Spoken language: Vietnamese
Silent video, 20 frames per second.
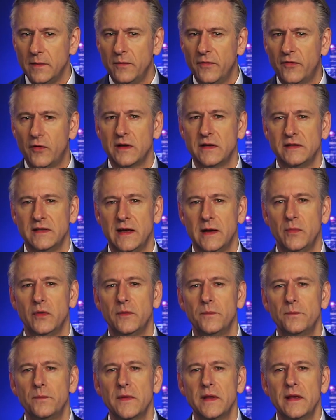Ví dụ,
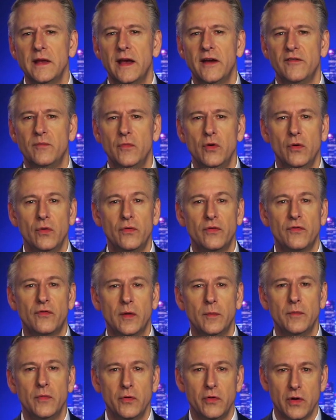họ đã
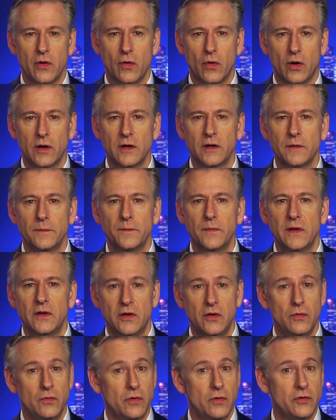chuyển từ New York
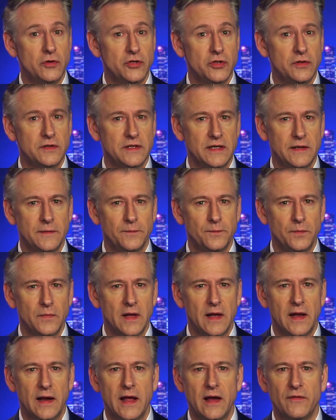đến New Jersey
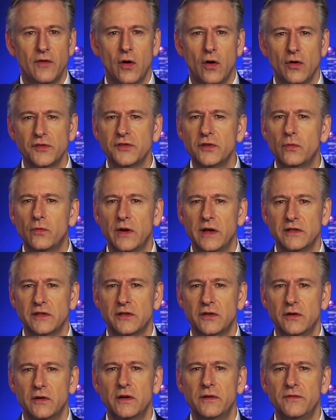và cũng đã đăng ký
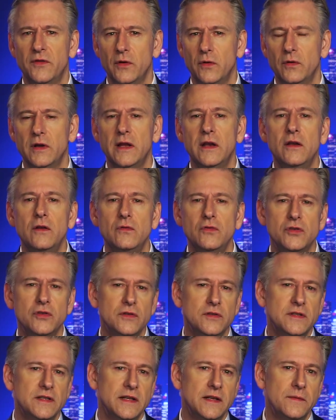bỏ phiếu ở New
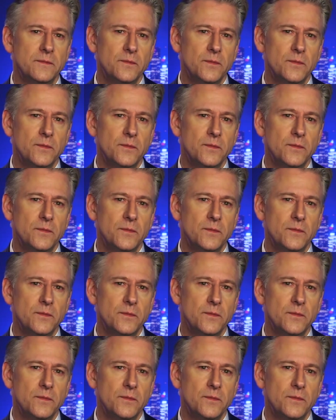Jersey,